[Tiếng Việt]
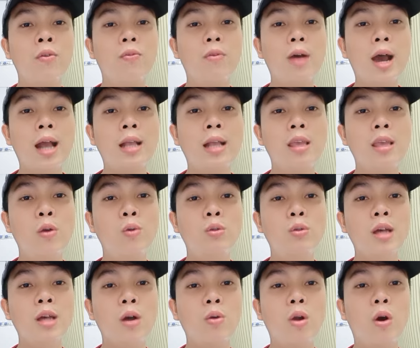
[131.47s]
và chiều
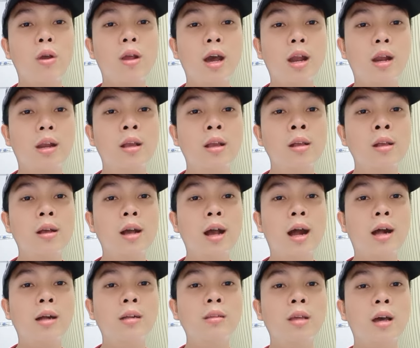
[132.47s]
sâu đội hình
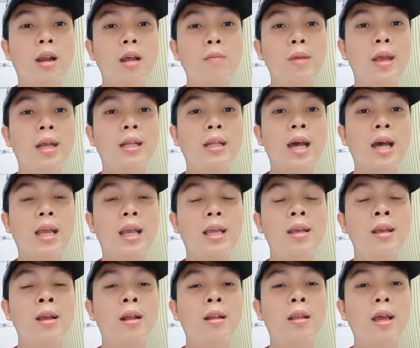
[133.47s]
ở thời điểm hiện tại
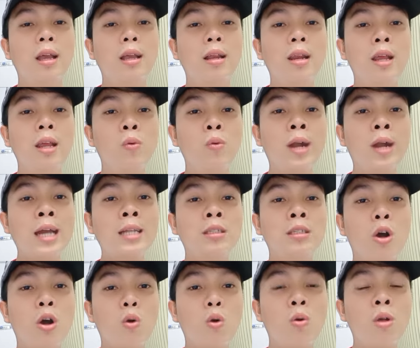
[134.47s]
thì
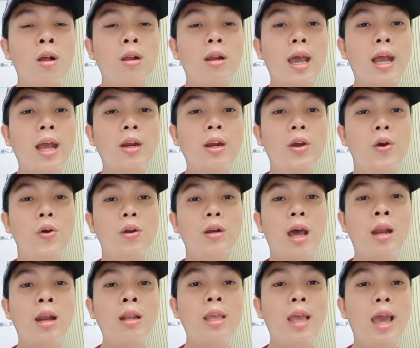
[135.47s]
Newcastle đang được
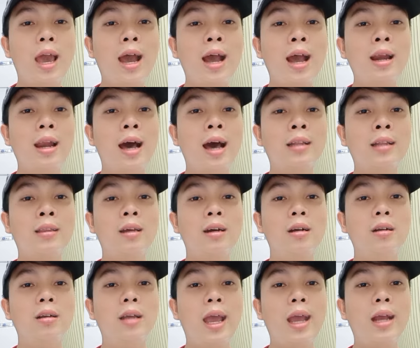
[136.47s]
đánh giá là
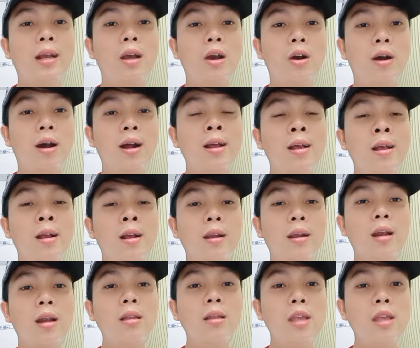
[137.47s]
từ ngang ngửa
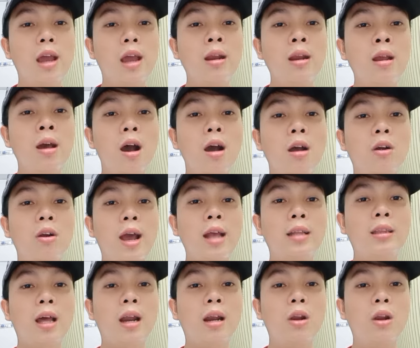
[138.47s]
đến nhỉnh hơn
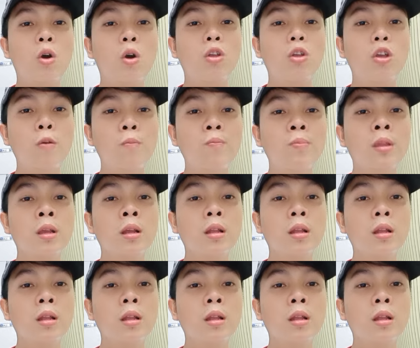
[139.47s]
Brighton đôi chút